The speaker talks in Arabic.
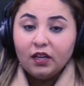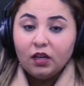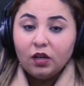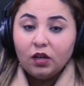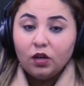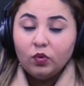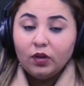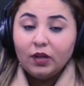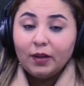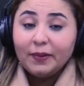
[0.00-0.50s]

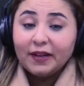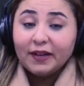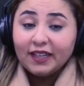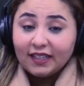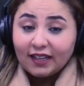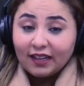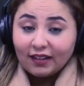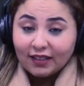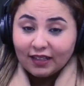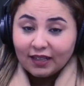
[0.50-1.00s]
ولا
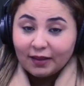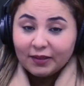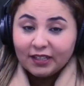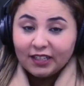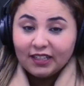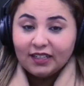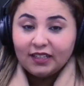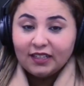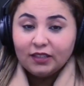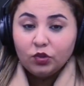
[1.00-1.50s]
بغينا لا
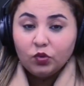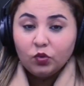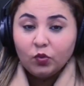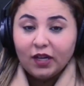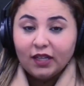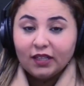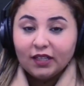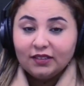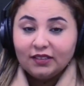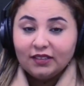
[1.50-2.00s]
بغينا نديروا
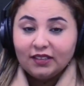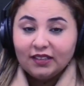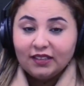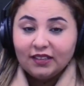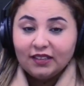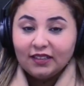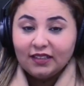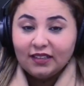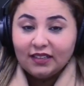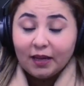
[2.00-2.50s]
واحد
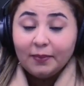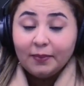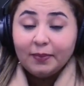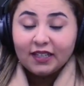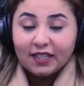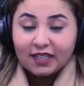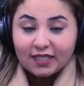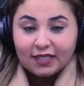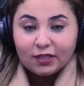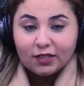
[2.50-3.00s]
الا
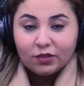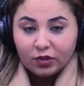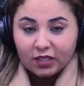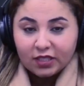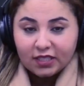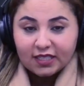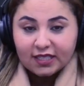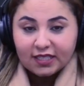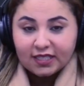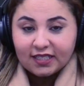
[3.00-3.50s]
بغينا نزيدوا
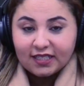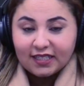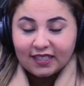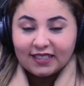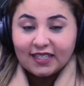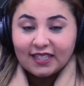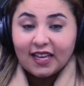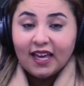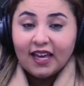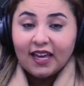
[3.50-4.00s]
عليه
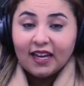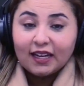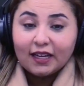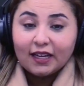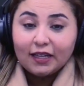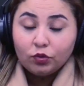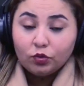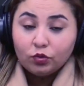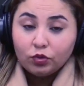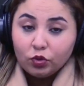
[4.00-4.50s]
تحسينات
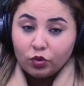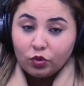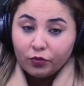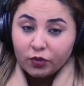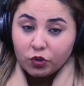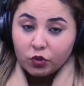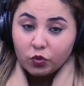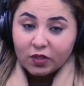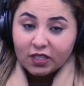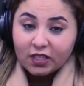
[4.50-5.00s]
نقدروا نديروا
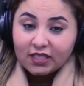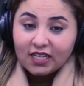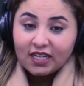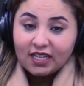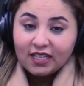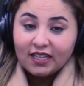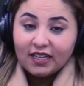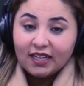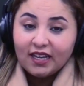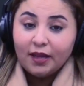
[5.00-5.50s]
فيه شويه ديال
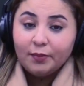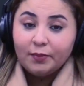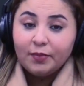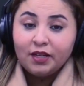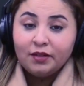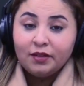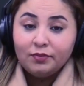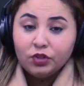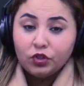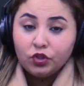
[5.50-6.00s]
الكركاع
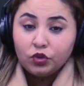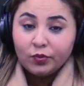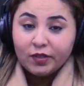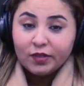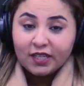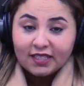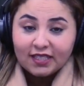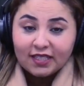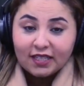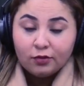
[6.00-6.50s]
مهرمش
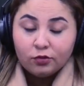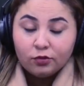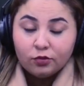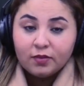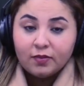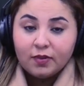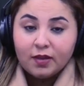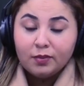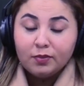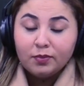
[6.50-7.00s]
شويه ديال
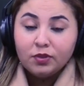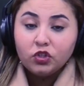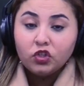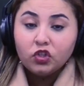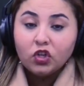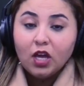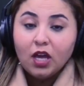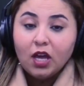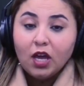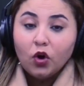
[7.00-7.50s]
اللوز مهرمش
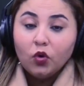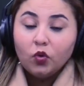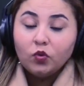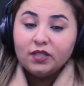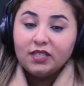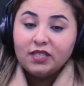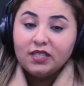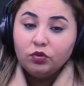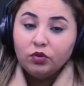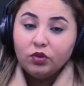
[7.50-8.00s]

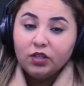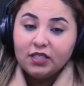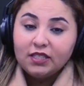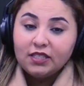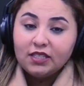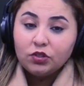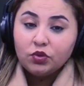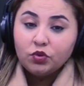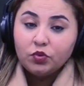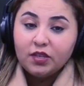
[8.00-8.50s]
ونزيدوا
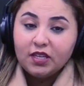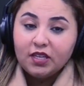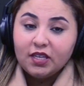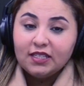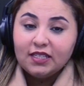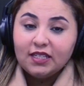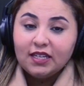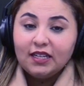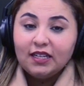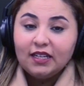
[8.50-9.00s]
حتى شويه
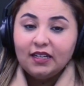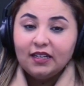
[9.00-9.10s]
ديال